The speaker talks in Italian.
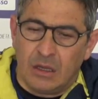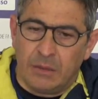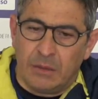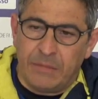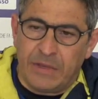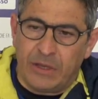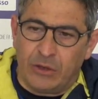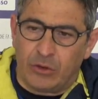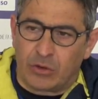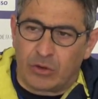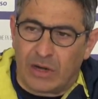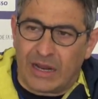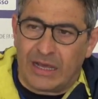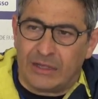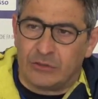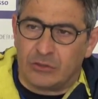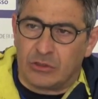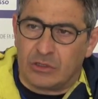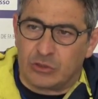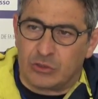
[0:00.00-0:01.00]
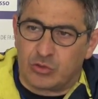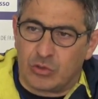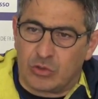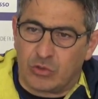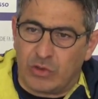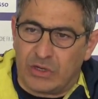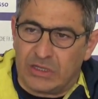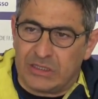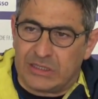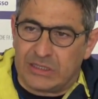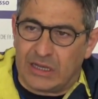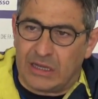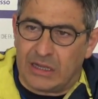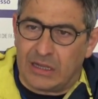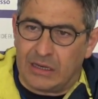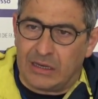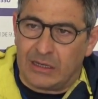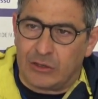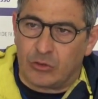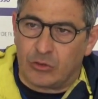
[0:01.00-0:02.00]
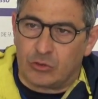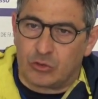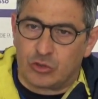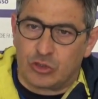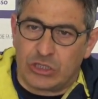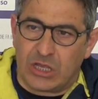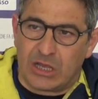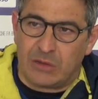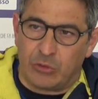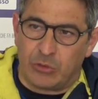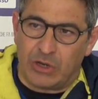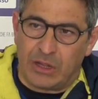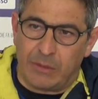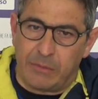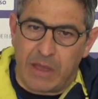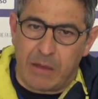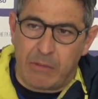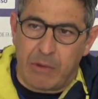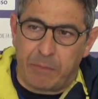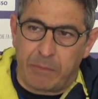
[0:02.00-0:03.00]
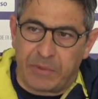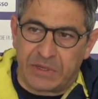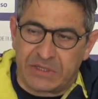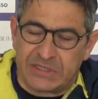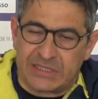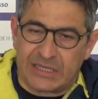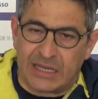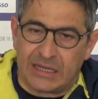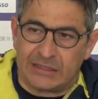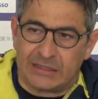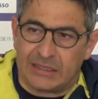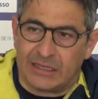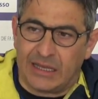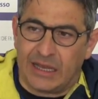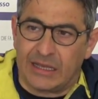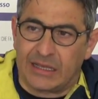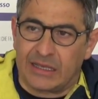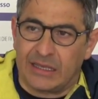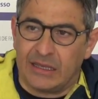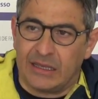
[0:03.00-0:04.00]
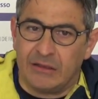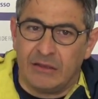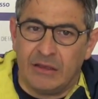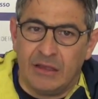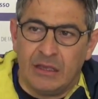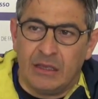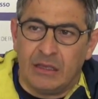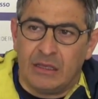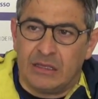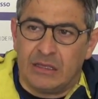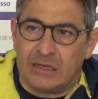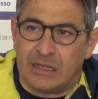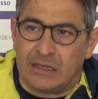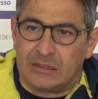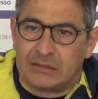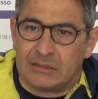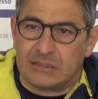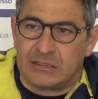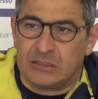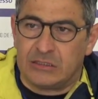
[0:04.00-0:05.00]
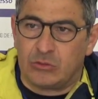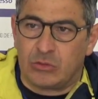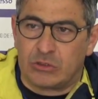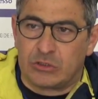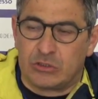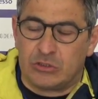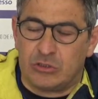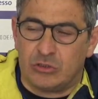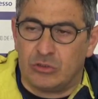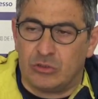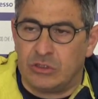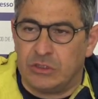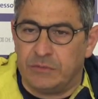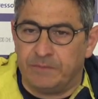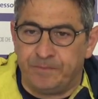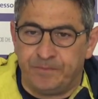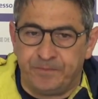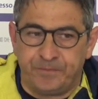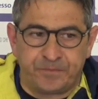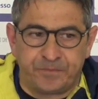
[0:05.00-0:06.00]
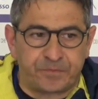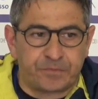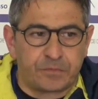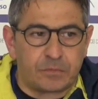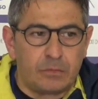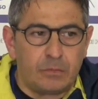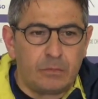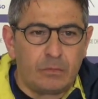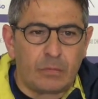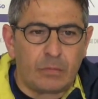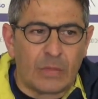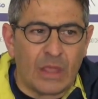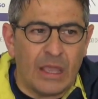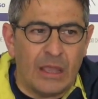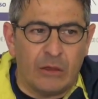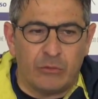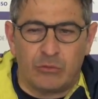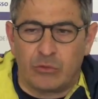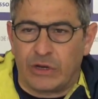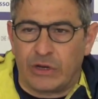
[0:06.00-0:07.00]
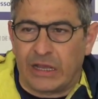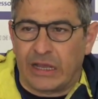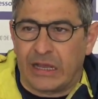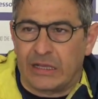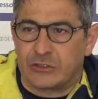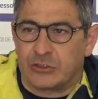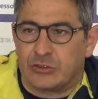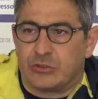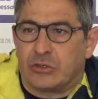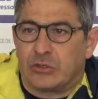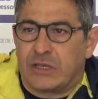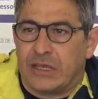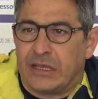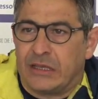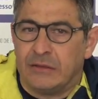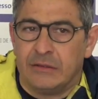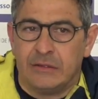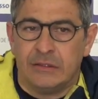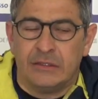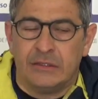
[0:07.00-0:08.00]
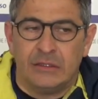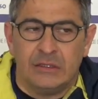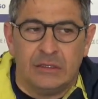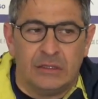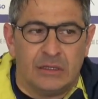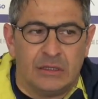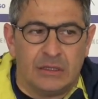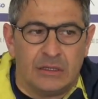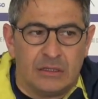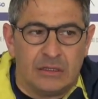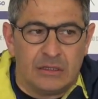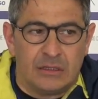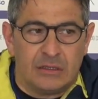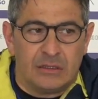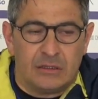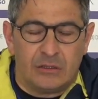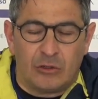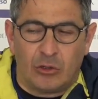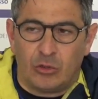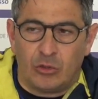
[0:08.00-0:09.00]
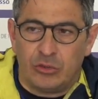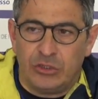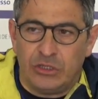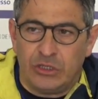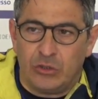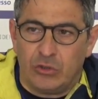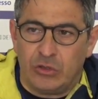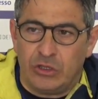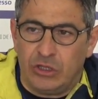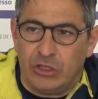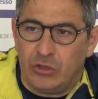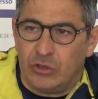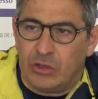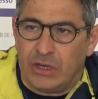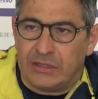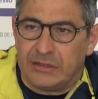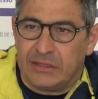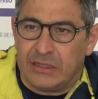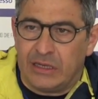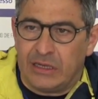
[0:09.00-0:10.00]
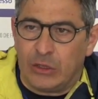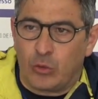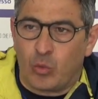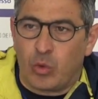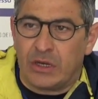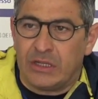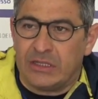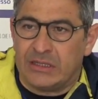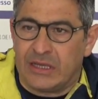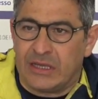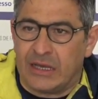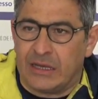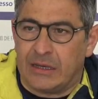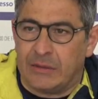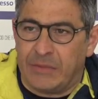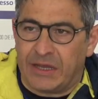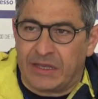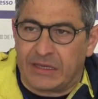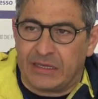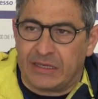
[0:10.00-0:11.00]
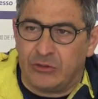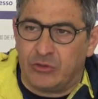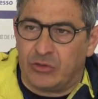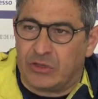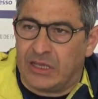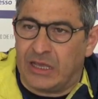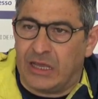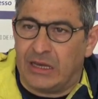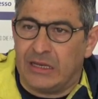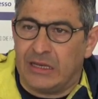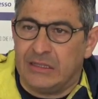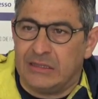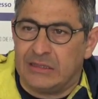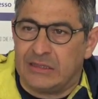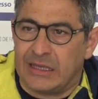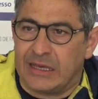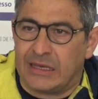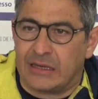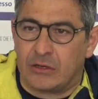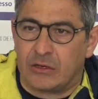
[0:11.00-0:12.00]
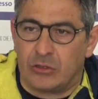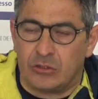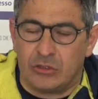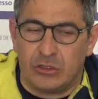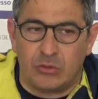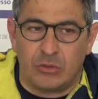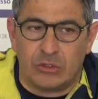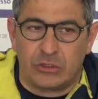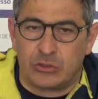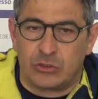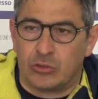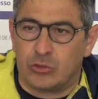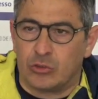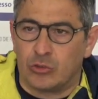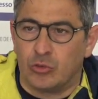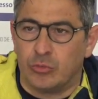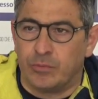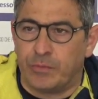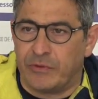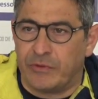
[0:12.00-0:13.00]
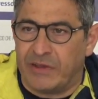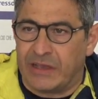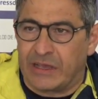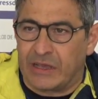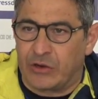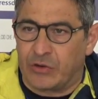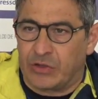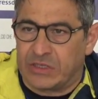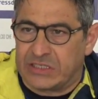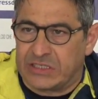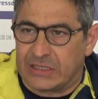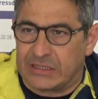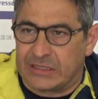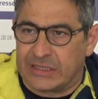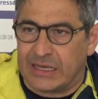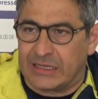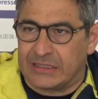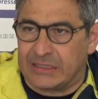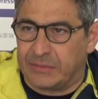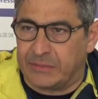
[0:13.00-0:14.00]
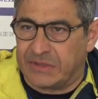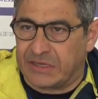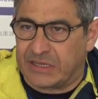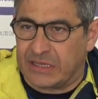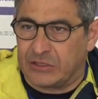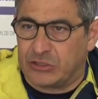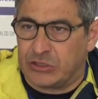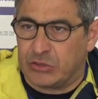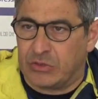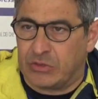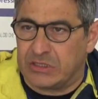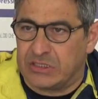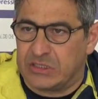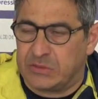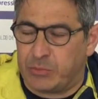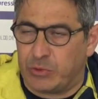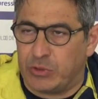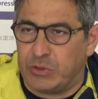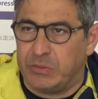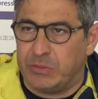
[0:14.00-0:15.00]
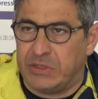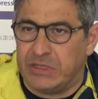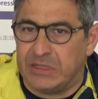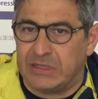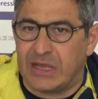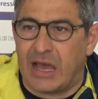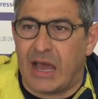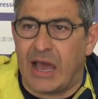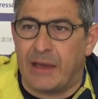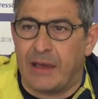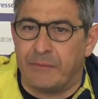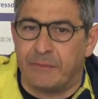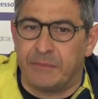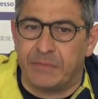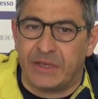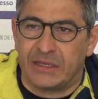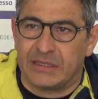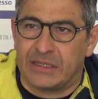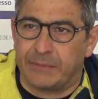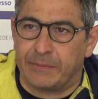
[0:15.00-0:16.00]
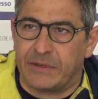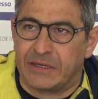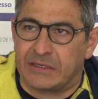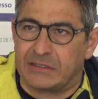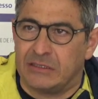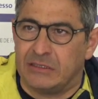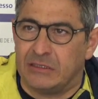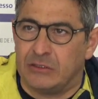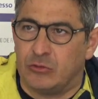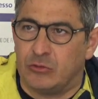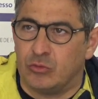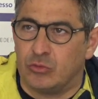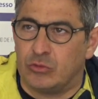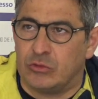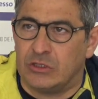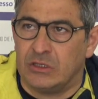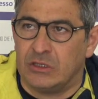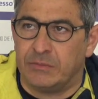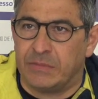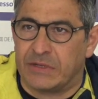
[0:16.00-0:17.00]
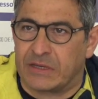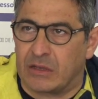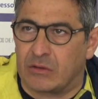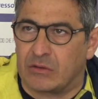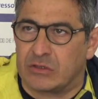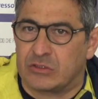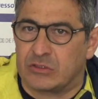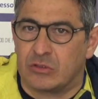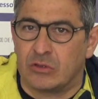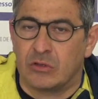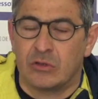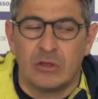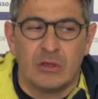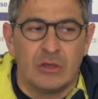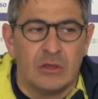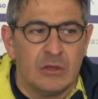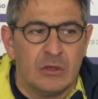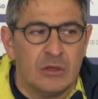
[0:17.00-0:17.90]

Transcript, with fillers: E Orlando e le sue qualità le conosciamo, le abbiamo apprezzate anche in altre situazioni, è un ragazzo che, eh, non lo dico io, ha delle qualità, ma credo che all'interno di questo gruppo vengano esaltate perché c'è una disponibilità ampia da parte di tutti, perché questo